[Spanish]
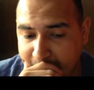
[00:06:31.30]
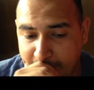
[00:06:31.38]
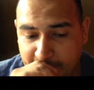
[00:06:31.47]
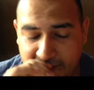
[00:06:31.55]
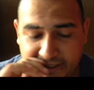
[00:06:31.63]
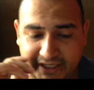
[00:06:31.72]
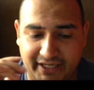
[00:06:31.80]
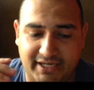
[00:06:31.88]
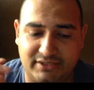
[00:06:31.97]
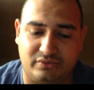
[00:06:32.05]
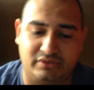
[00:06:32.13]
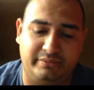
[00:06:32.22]
puede llegar
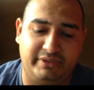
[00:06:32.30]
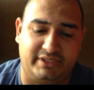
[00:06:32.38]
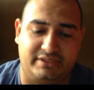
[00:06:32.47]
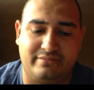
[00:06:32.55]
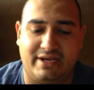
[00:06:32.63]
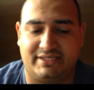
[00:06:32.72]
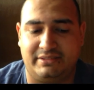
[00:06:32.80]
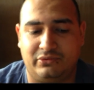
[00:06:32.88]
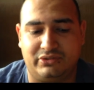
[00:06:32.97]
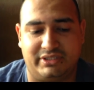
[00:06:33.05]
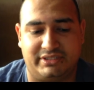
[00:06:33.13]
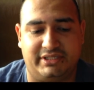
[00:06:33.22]
a sus límites
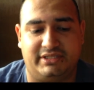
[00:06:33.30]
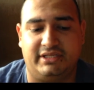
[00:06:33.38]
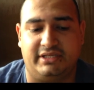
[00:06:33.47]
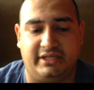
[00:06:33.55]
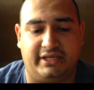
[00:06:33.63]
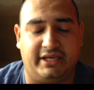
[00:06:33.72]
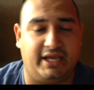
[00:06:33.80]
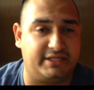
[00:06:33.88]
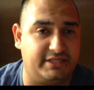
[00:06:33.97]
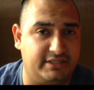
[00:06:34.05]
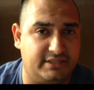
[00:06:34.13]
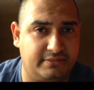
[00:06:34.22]
máximos de 7
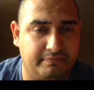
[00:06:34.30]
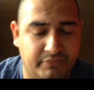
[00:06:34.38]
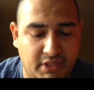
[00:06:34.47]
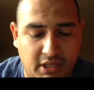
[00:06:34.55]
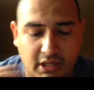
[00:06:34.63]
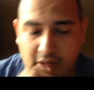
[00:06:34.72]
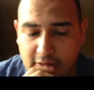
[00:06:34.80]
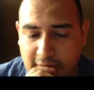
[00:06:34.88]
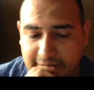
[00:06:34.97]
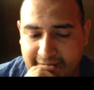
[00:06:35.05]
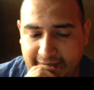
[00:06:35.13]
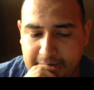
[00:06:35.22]
DGH,
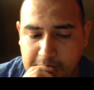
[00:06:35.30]
¿ok?